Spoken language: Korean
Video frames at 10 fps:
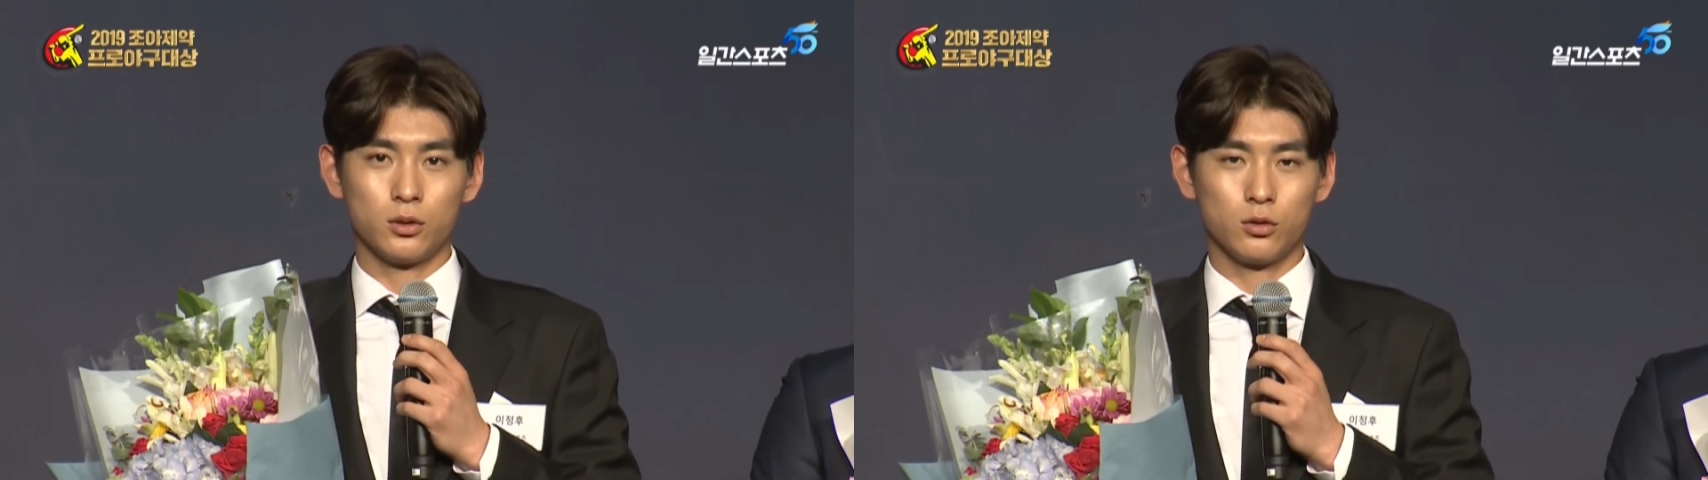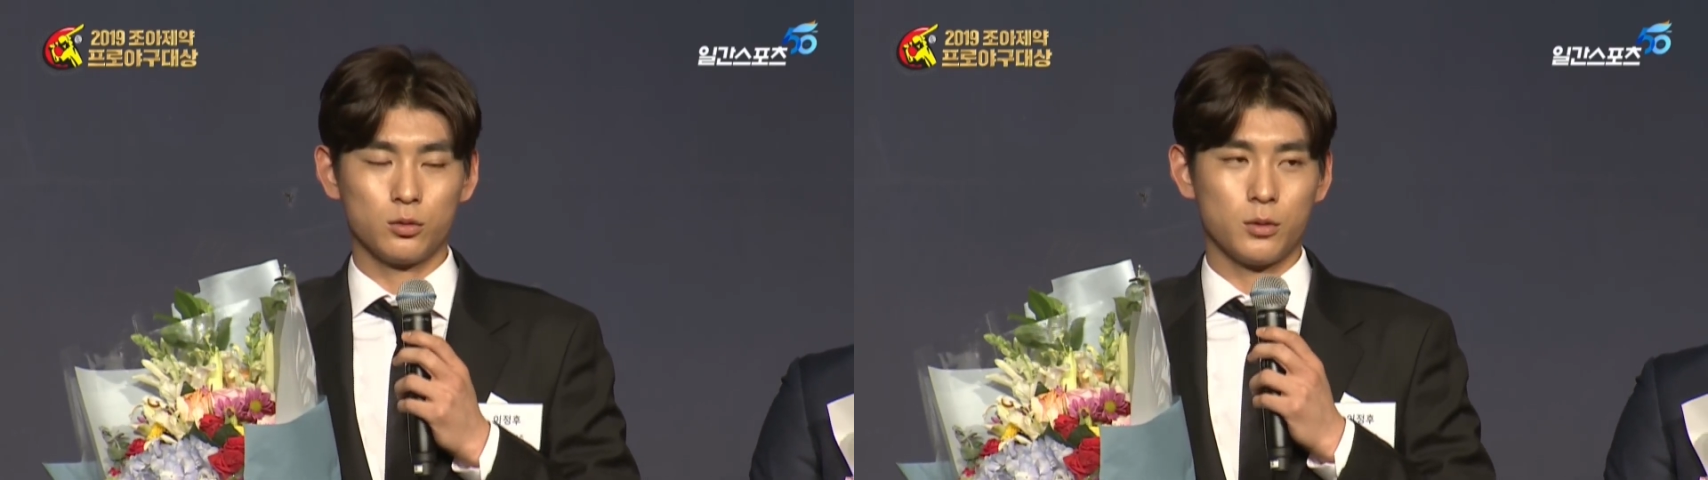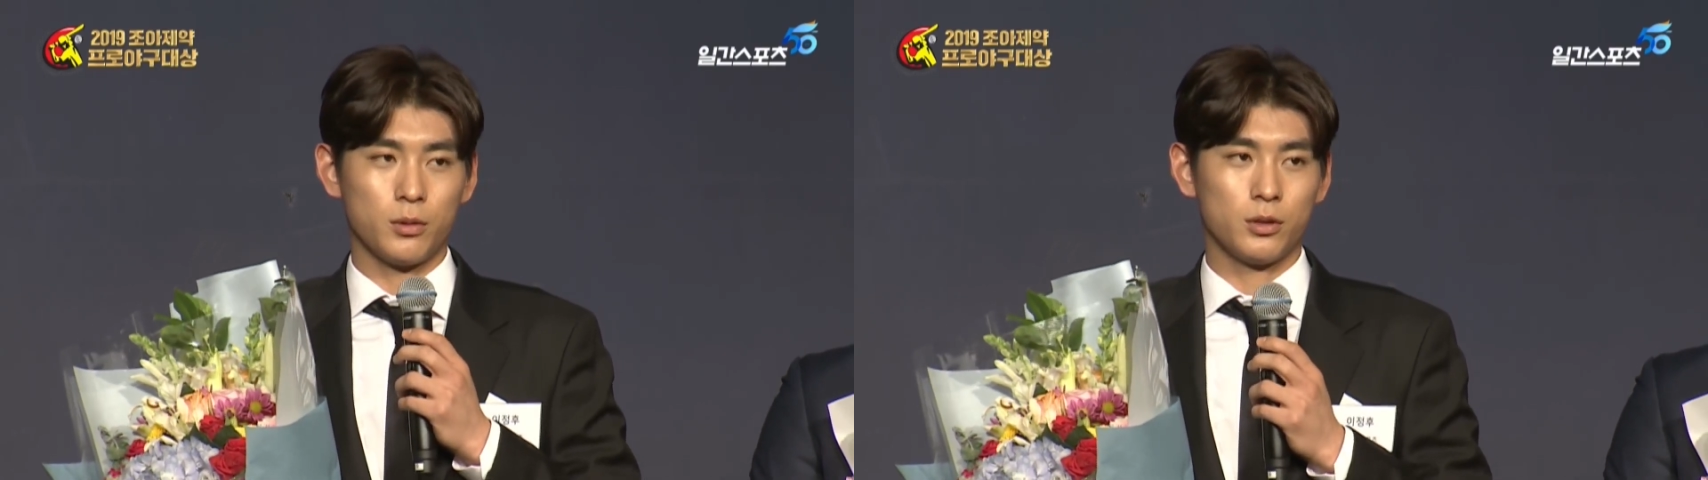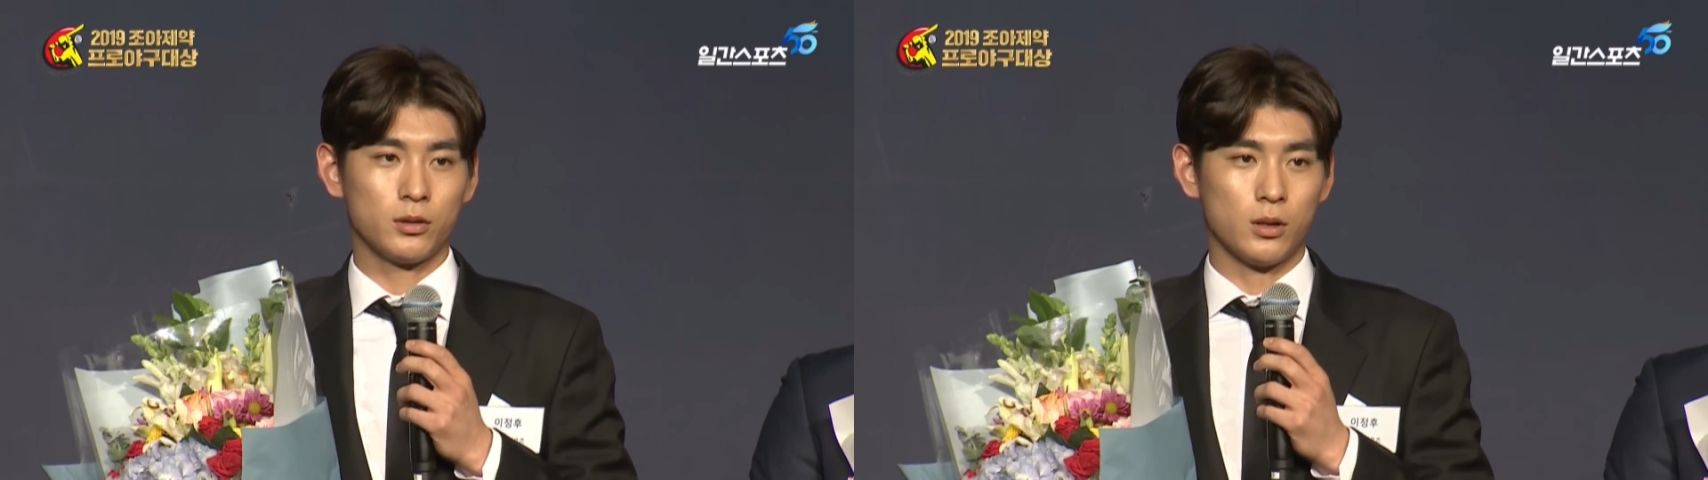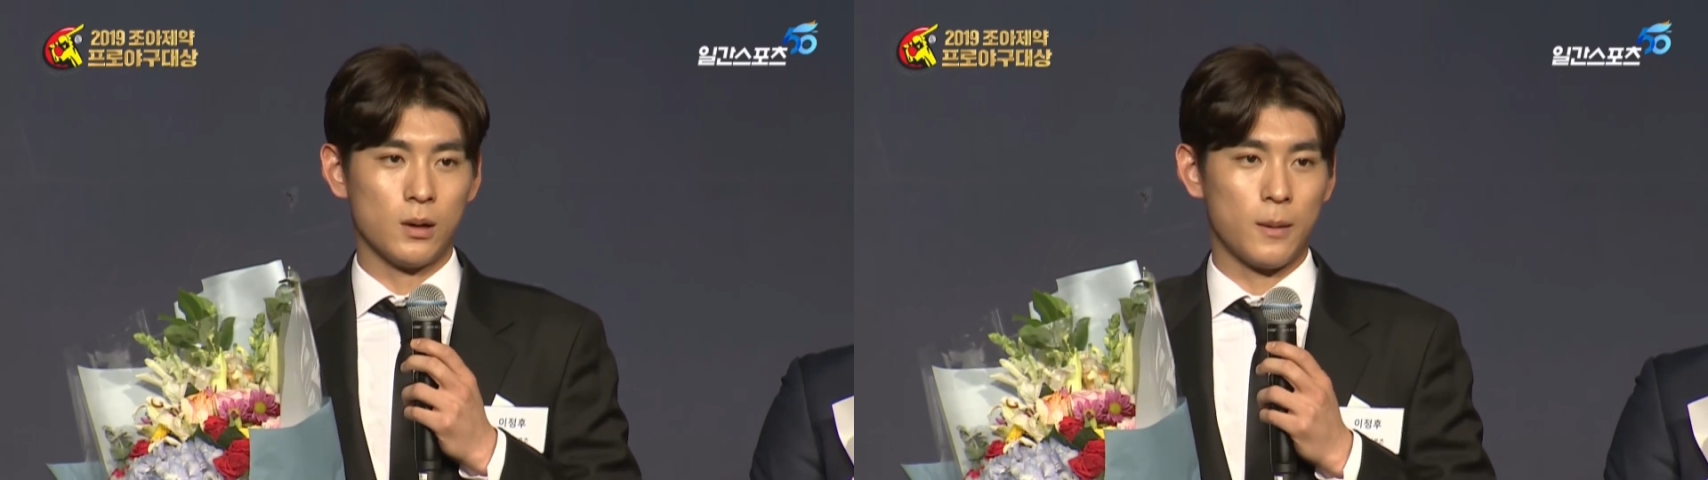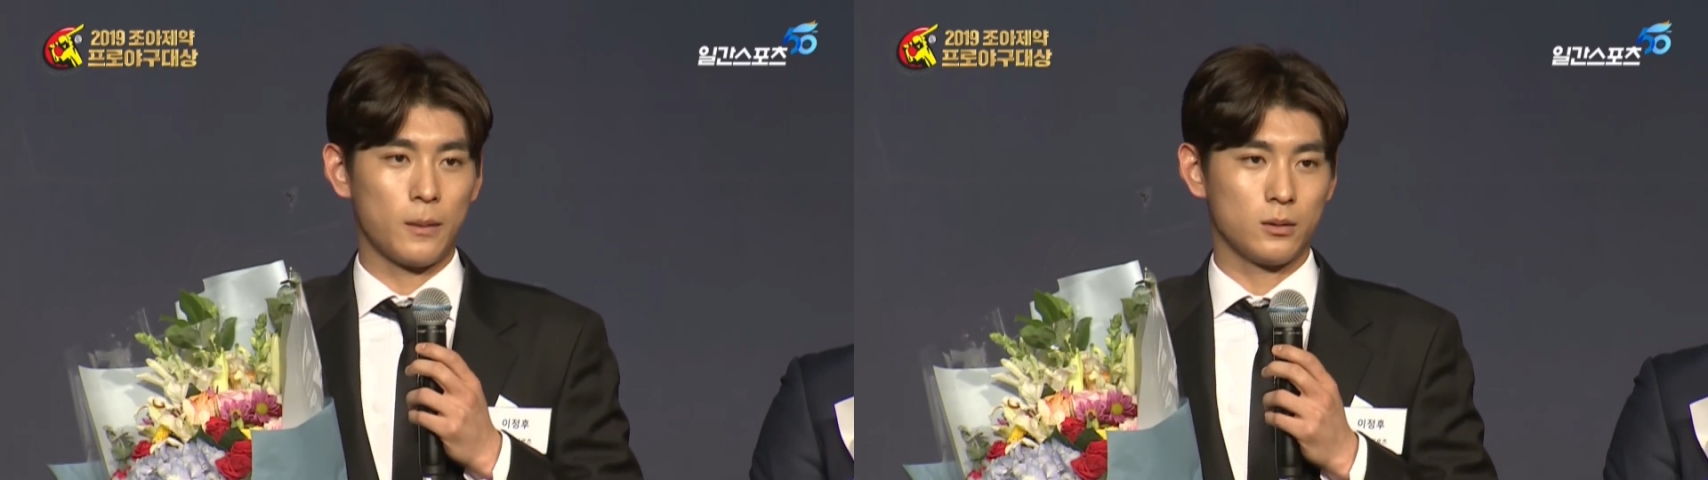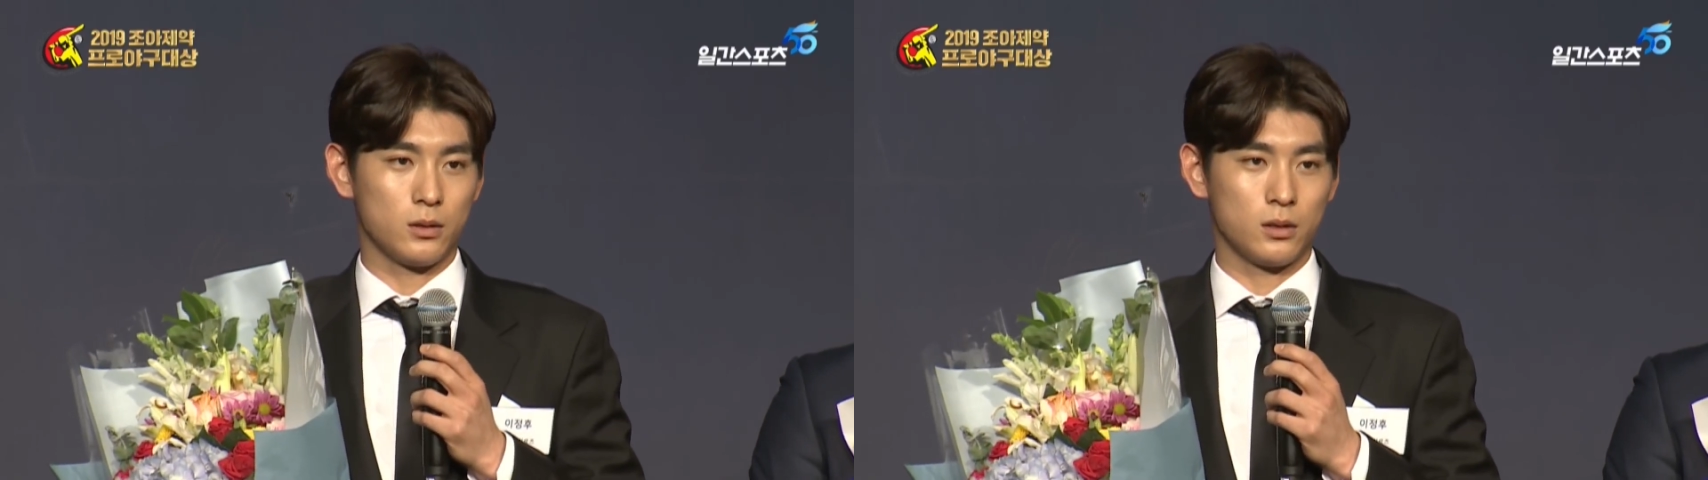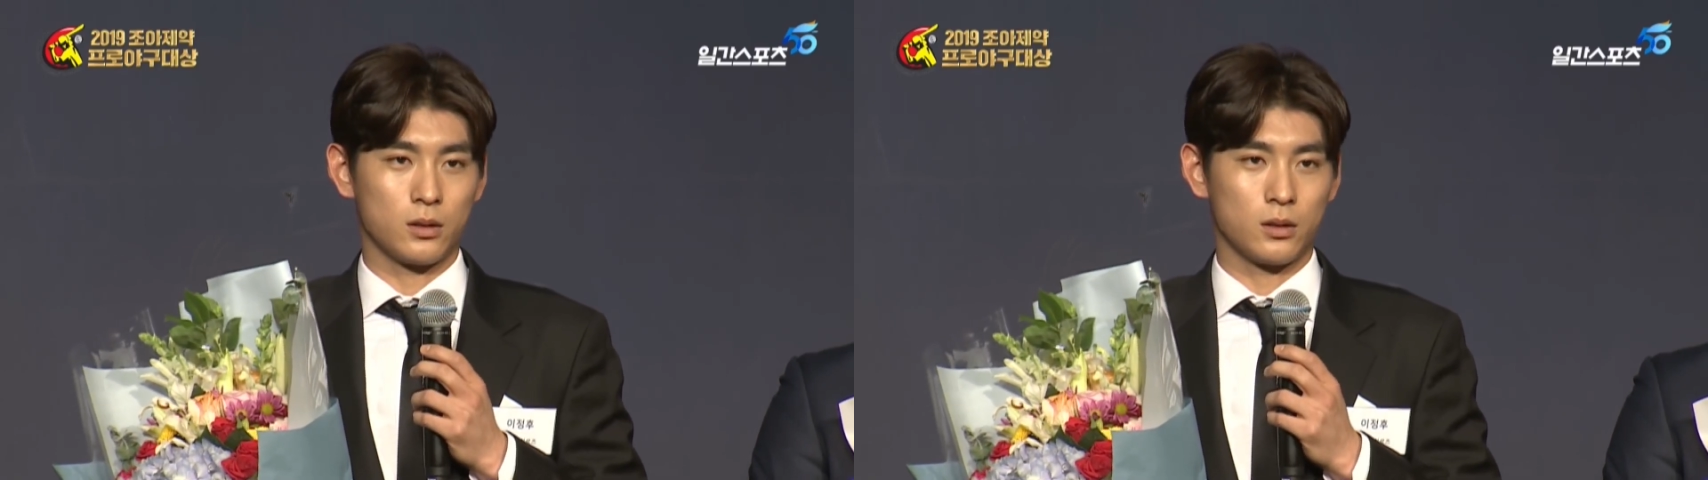솔선수범하면서